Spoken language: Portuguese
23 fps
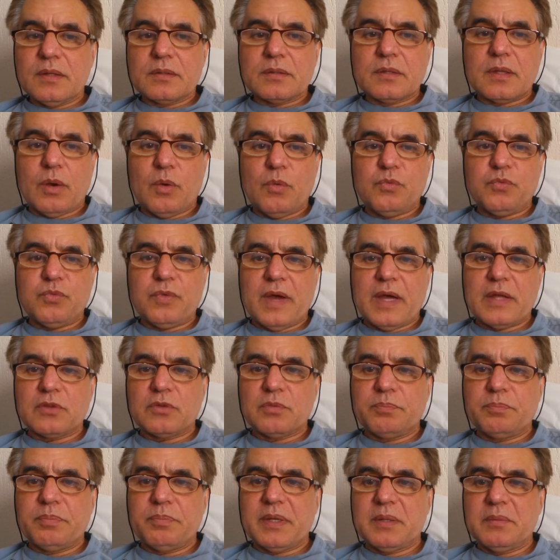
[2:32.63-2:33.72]
Tal
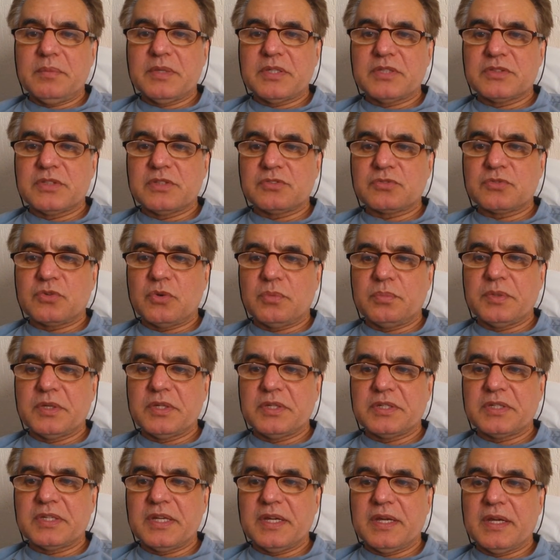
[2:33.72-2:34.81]
fato permite
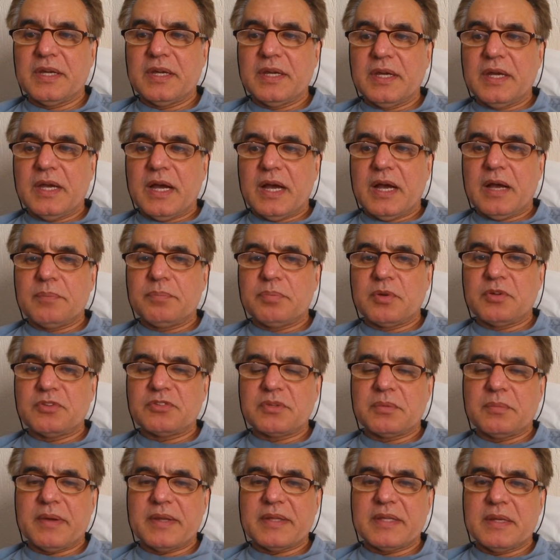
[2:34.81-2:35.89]
descobrir que,
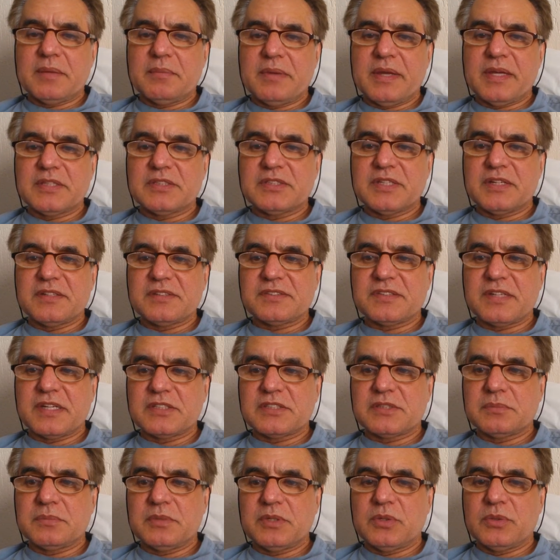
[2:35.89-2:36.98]
aproximadamente há
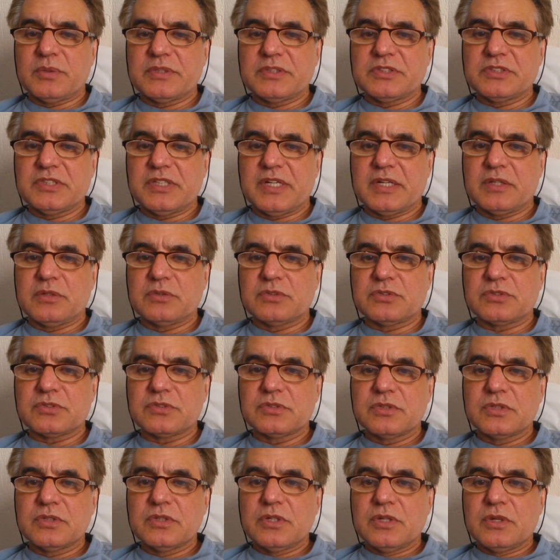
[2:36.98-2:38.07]
7 milhões de anos,
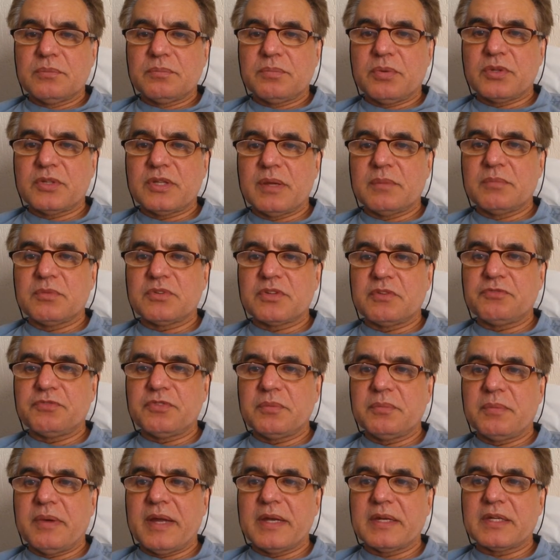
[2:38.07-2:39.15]
podemos
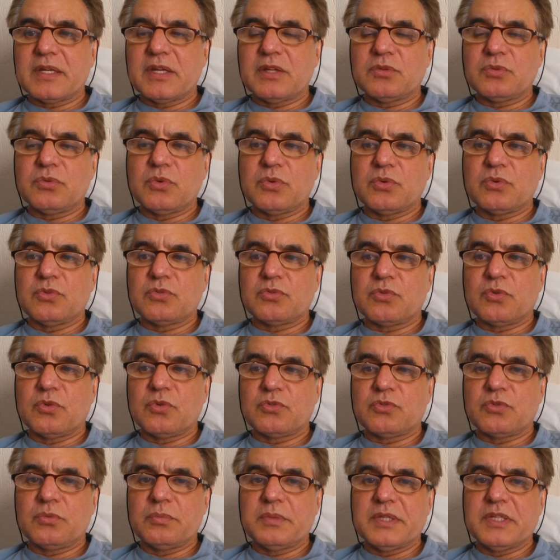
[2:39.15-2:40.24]
afirmar que todos
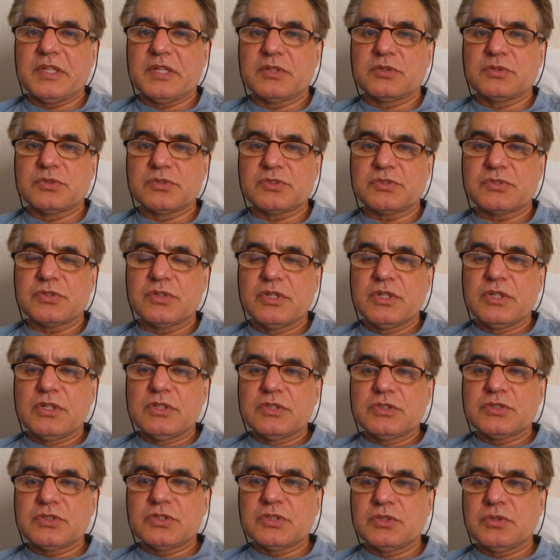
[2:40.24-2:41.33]
os hominídeos
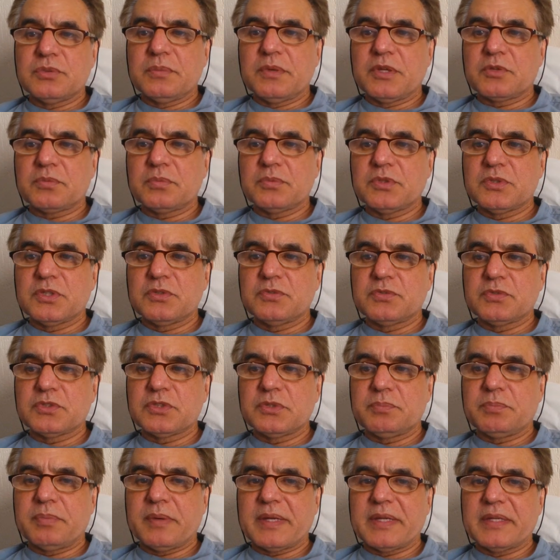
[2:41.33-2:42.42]
tinham o mesmo nível
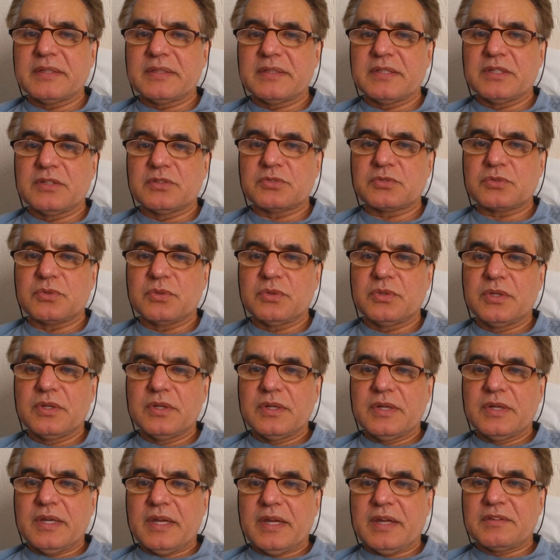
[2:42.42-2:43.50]
de parentesco.
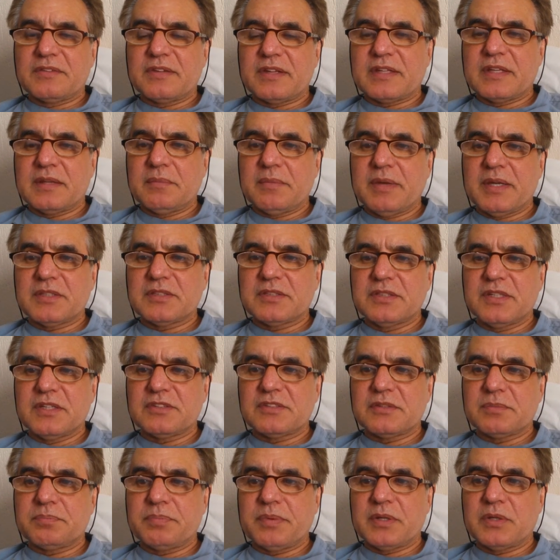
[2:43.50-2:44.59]
Exatamente
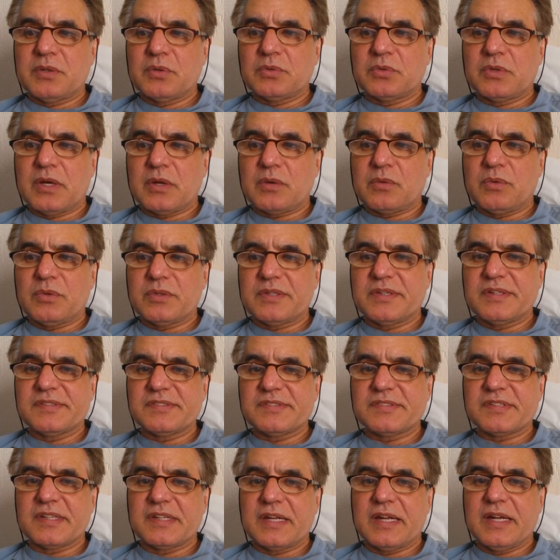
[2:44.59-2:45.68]
nesse período
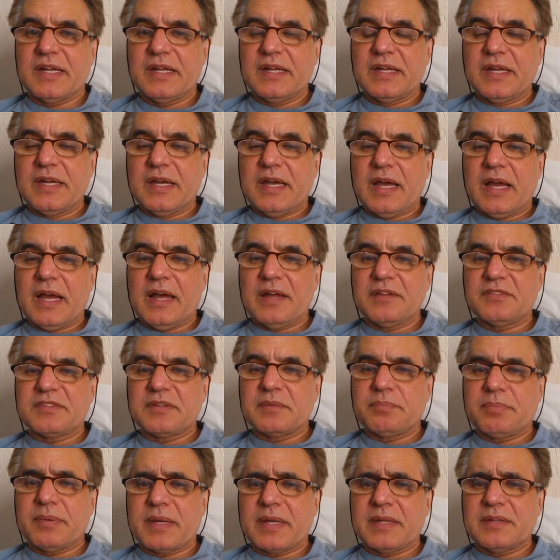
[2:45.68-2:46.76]
acontecera a
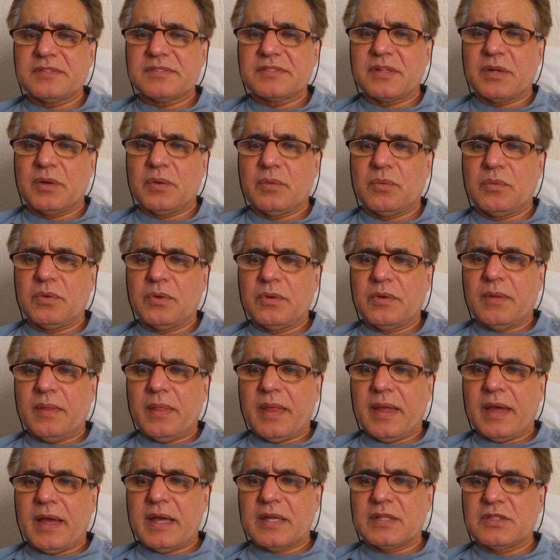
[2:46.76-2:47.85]
separação,
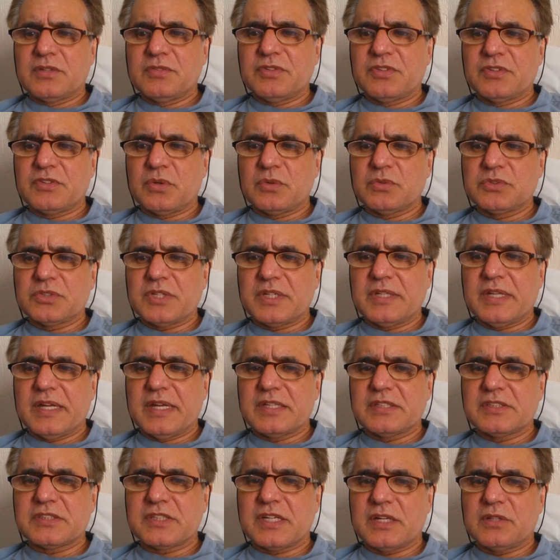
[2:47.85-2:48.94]
a divisão
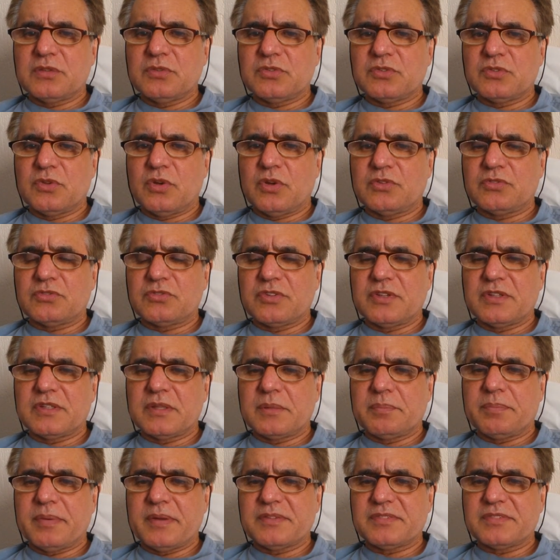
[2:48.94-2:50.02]
genética dos nossos
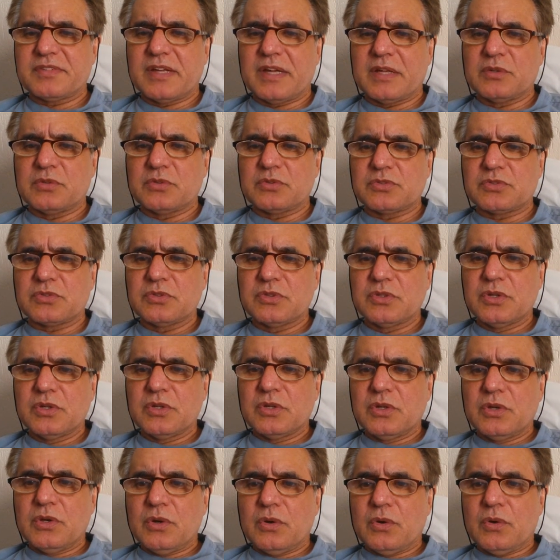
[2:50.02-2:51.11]
antepassados,
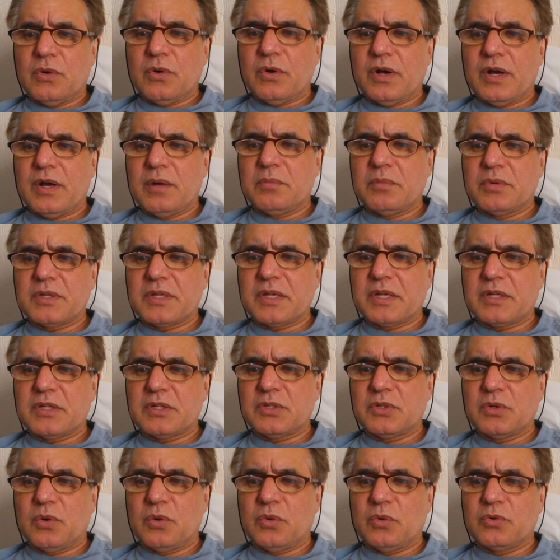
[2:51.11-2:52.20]
o ramo que
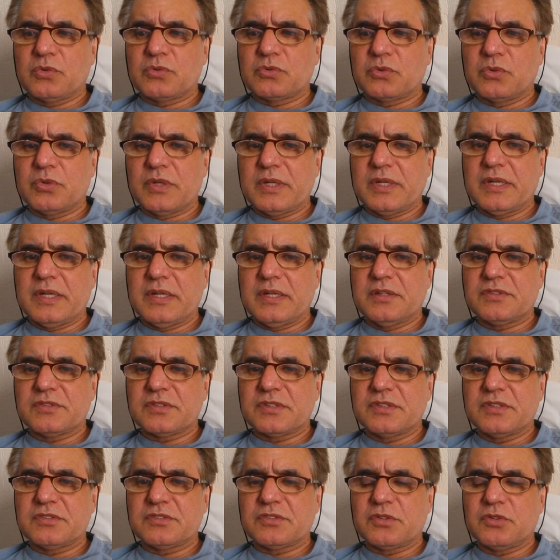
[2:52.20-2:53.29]
criou os gorilas
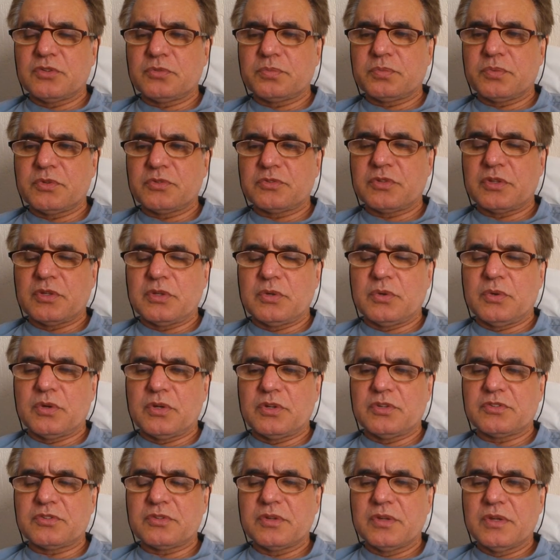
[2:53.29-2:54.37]
e seus
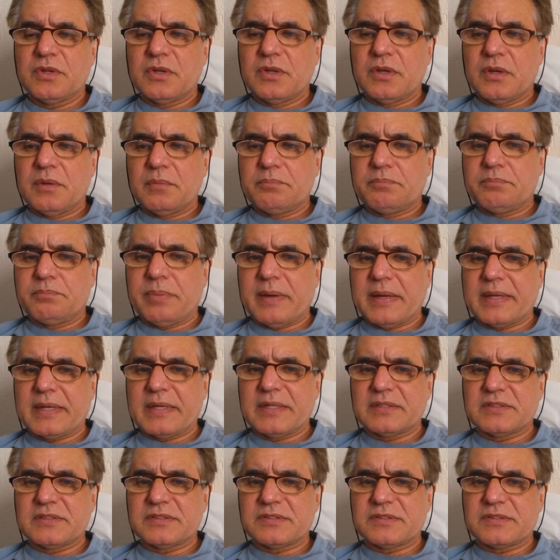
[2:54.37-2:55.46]
posteriores
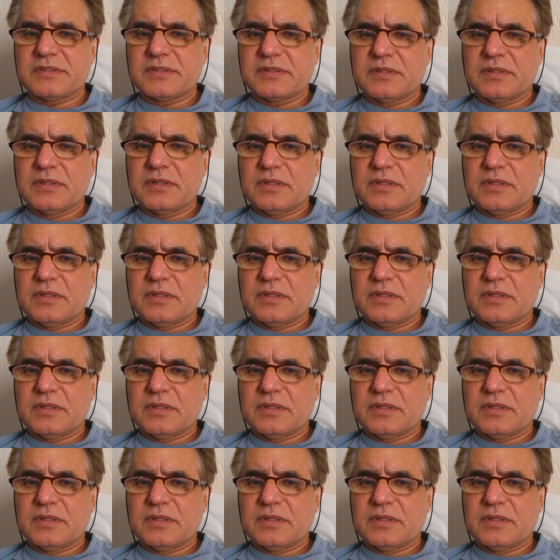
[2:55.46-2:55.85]
parentes.